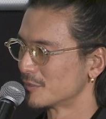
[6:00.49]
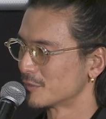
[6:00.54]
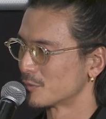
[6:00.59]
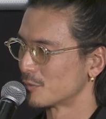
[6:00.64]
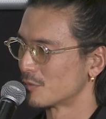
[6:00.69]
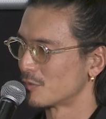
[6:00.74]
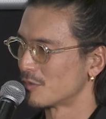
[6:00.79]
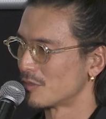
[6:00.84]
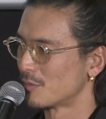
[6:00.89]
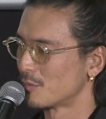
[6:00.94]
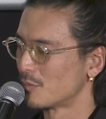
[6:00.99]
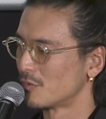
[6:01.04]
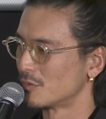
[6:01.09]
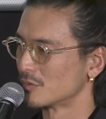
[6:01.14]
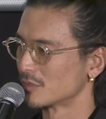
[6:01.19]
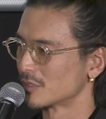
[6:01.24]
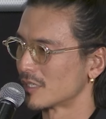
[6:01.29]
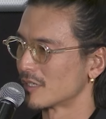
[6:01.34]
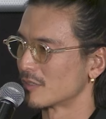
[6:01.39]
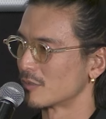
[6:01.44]
それはもう
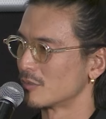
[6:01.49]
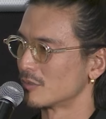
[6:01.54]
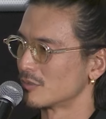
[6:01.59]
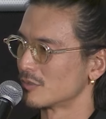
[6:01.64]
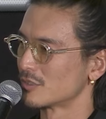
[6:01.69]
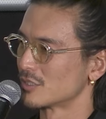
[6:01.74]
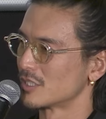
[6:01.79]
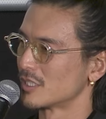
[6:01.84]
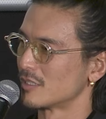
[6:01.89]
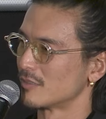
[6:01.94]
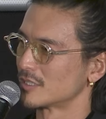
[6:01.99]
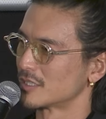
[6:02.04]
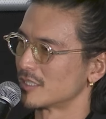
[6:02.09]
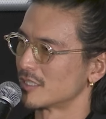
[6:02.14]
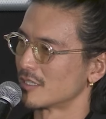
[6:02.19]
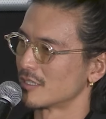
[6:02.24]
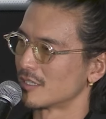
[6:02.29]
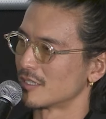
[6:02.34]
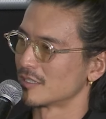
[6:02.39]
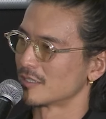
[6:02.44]
最高の幸せ
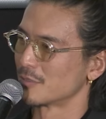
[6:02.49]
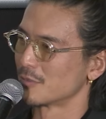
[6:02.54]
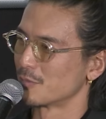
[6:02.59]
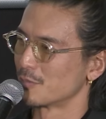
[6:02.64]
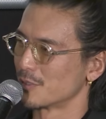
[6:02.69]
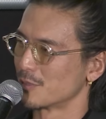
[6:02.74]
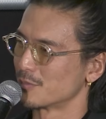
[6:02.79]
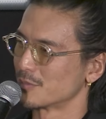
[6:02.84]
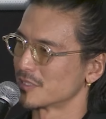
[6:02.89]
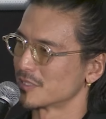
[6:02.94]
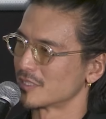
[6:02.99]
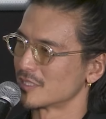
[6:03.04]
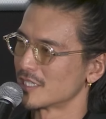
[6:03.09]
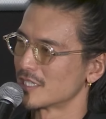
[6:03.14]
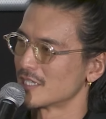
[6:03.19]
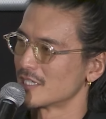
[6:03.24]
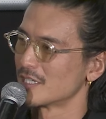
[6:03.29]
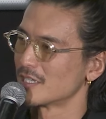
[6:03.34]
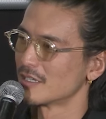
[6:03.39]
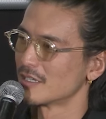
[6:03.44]
だなと思いますね。